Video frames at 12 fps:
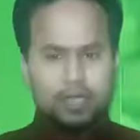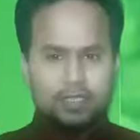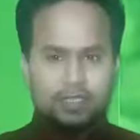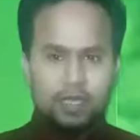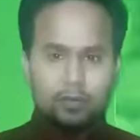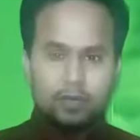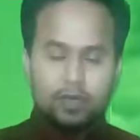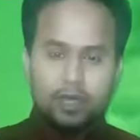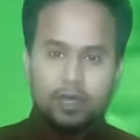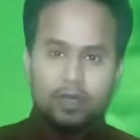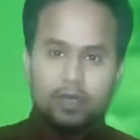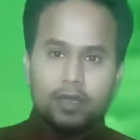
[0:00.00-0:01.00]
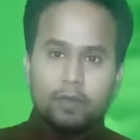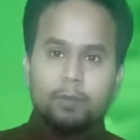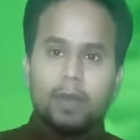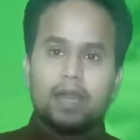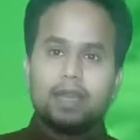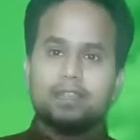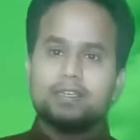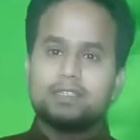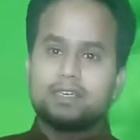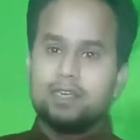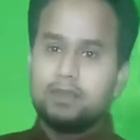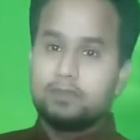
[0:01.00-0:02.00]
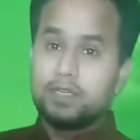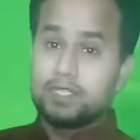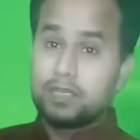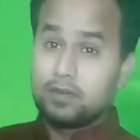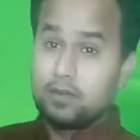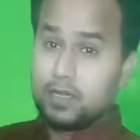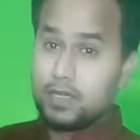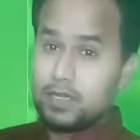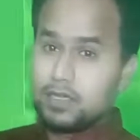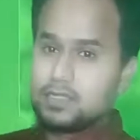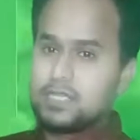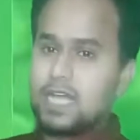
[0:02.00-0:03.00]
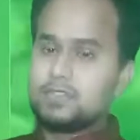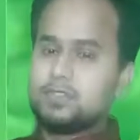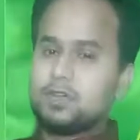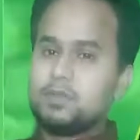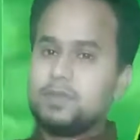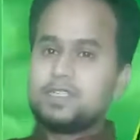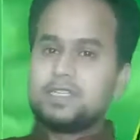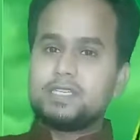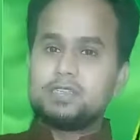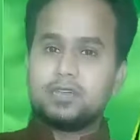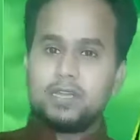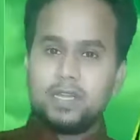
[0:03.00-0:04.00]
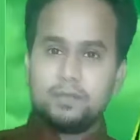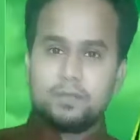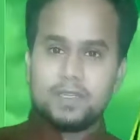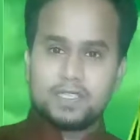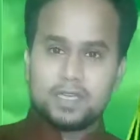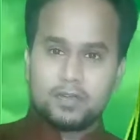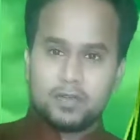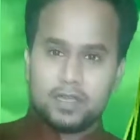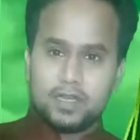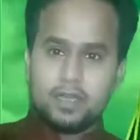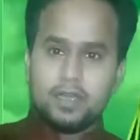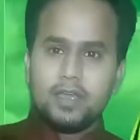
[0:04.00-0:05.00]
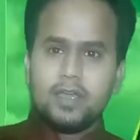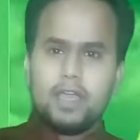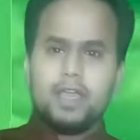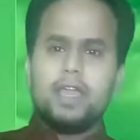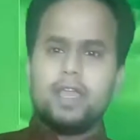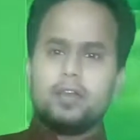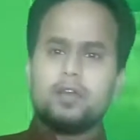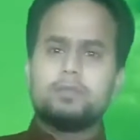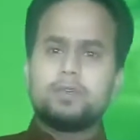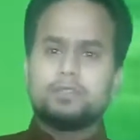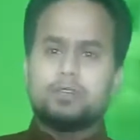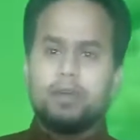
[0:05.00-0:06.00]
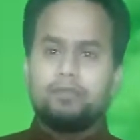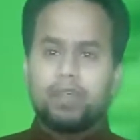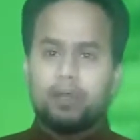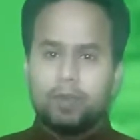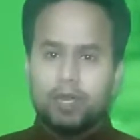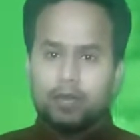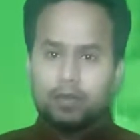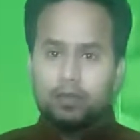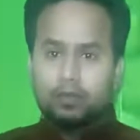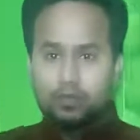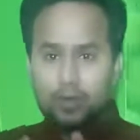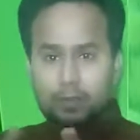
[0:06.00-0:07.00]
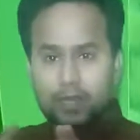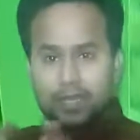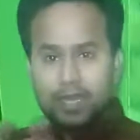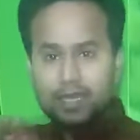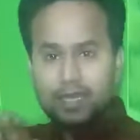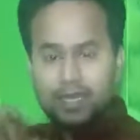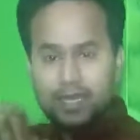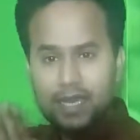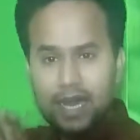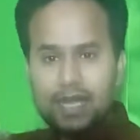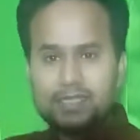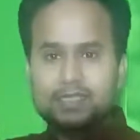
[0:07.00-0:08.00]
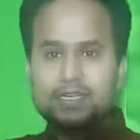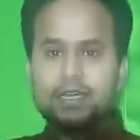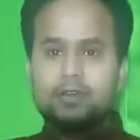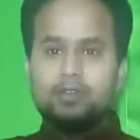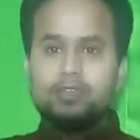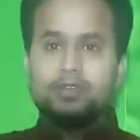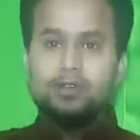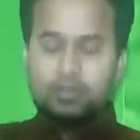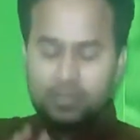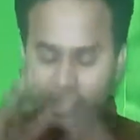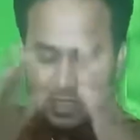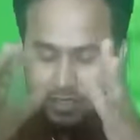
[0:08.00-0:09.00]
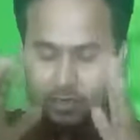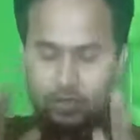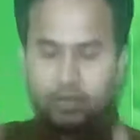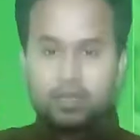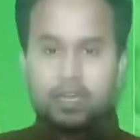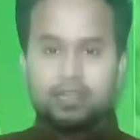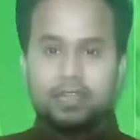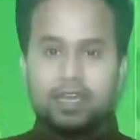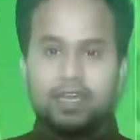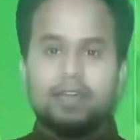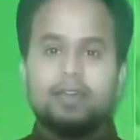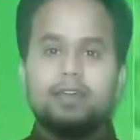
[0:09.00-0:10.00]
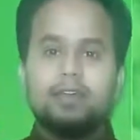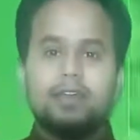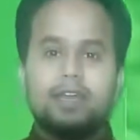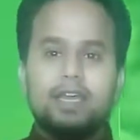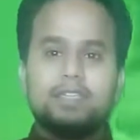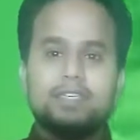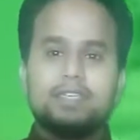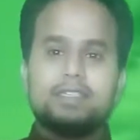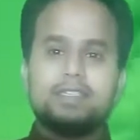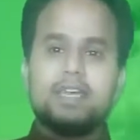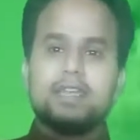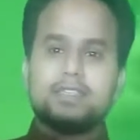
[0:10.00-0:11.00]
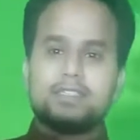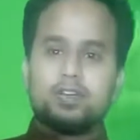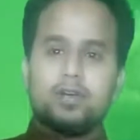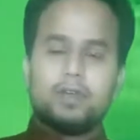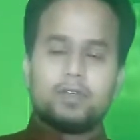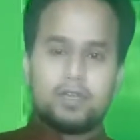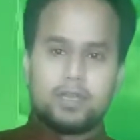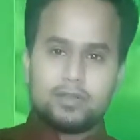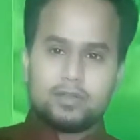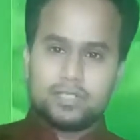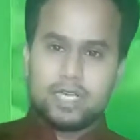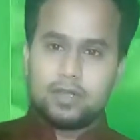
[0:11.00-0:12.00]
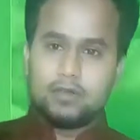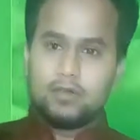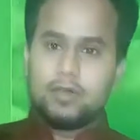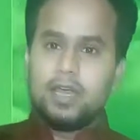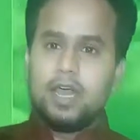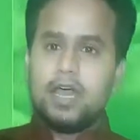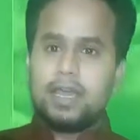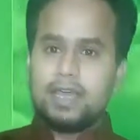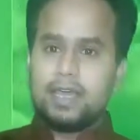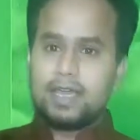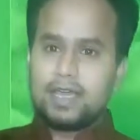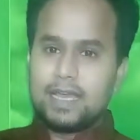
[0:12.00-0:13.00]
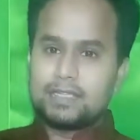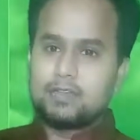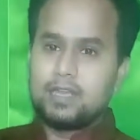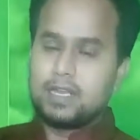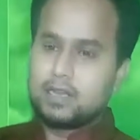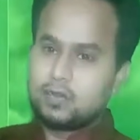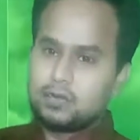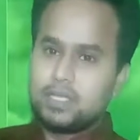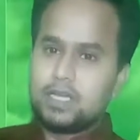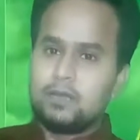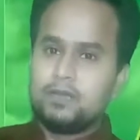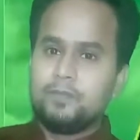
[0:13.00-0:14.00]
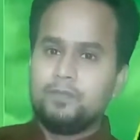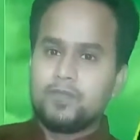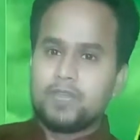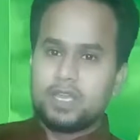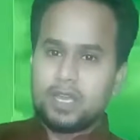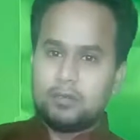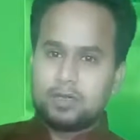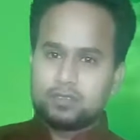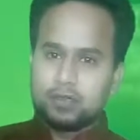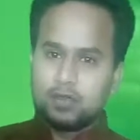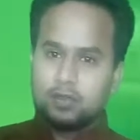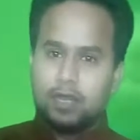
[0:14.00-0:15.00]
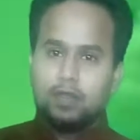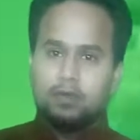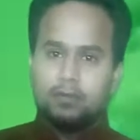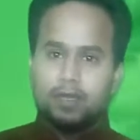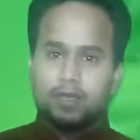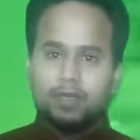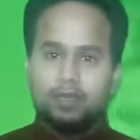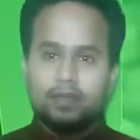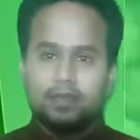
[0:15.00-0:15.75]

একটা স্থাপনা বাংলাদেশকে রিপ্রেজেন্ট করে সাতজন বীরশ্রেষ্ঠকে রিপ্রেজেন্ট করে এরকম কিছু আপনার মানে তোমার মাথায় কি আসে ওই ওই স্মৃতিসৌধরা দেখে এই জিনিসটাই নিচে কমেন্ট করে একটু জানাও আর কে কে গেছো এটা একটু জানাও এটা আমার জন্য ভালো হবে আর কি